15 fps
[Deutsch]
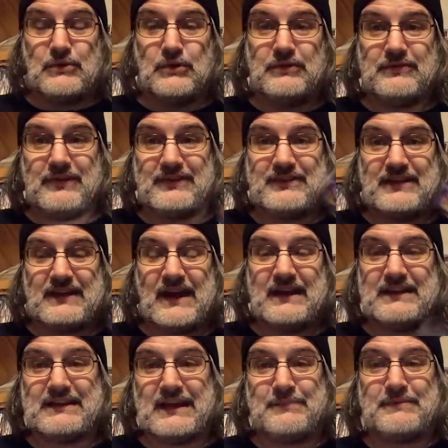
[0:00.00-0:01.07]
Und was ich gar
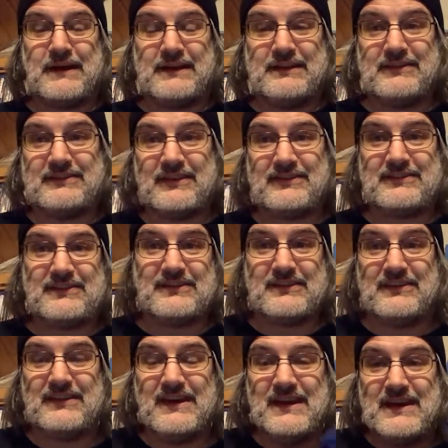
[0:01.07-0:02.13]
nicht abkann, ist, dass
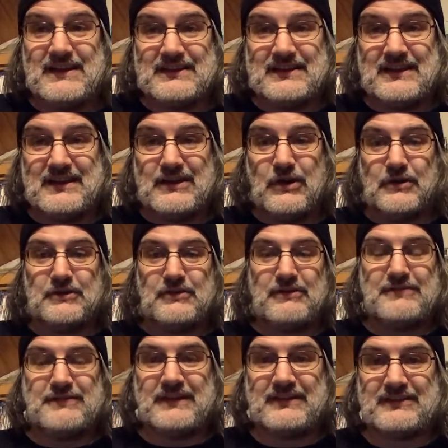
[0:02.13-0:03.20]
diese, die
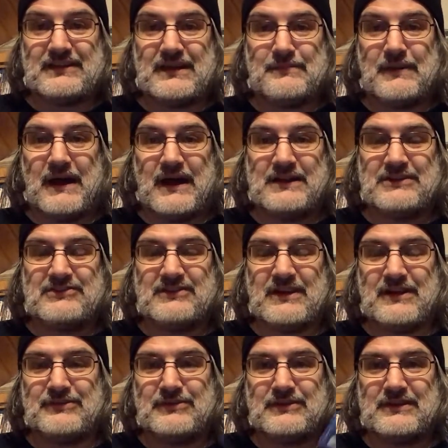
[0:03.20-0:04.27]
Honorifics, die japanischen,
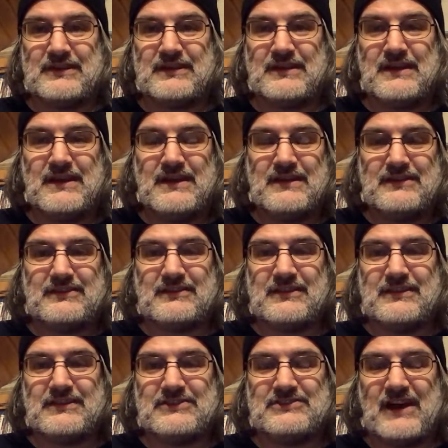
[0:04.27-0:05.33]
also die
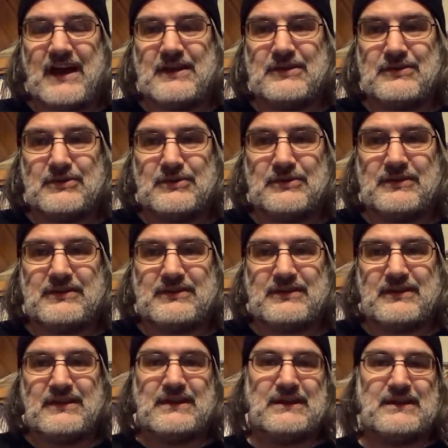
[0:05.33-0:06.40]
äh, Chan
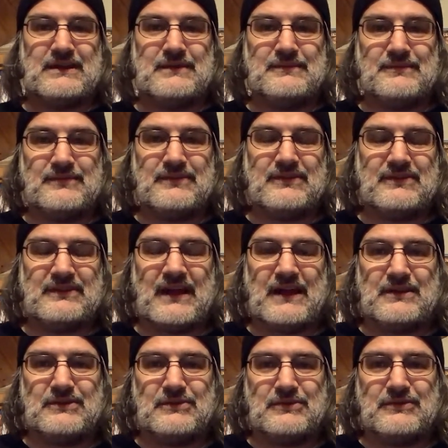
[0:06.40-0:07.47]
und äh,
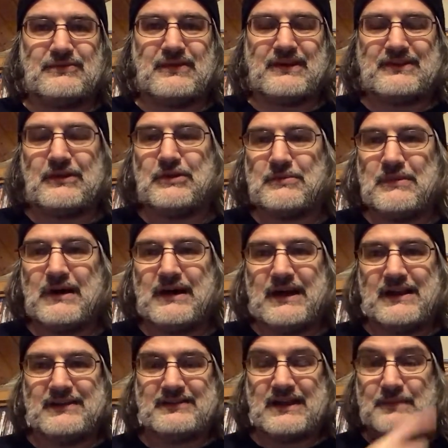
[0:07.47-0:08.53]
San und was auch immer
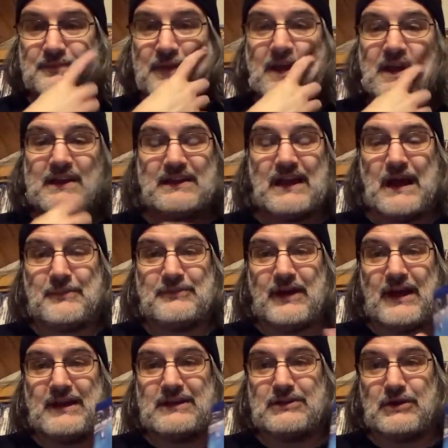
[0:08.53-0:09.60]
halt es gibt, die haben sie
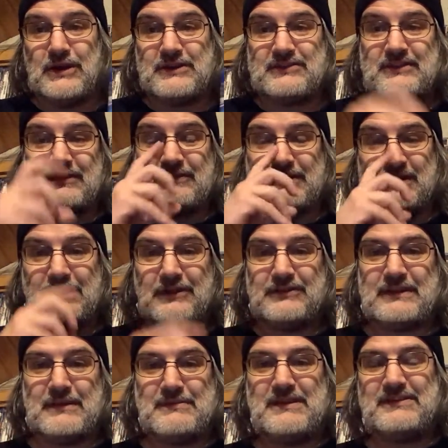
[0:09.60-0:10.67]
eingedeutscht. Da wird dann aus
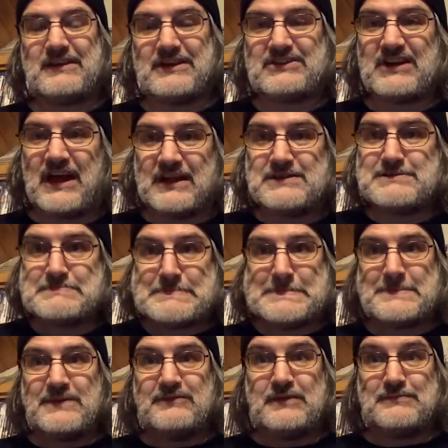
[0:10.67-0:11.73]
der Misa-Chan,
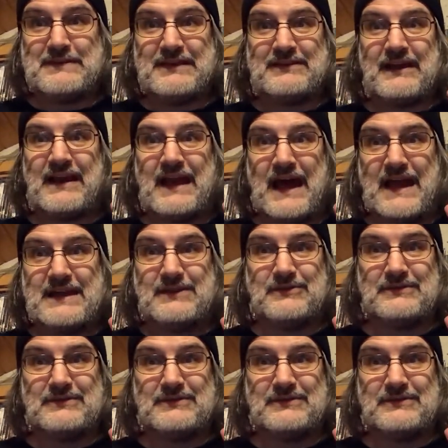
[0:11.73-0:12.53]
wird Misa allein.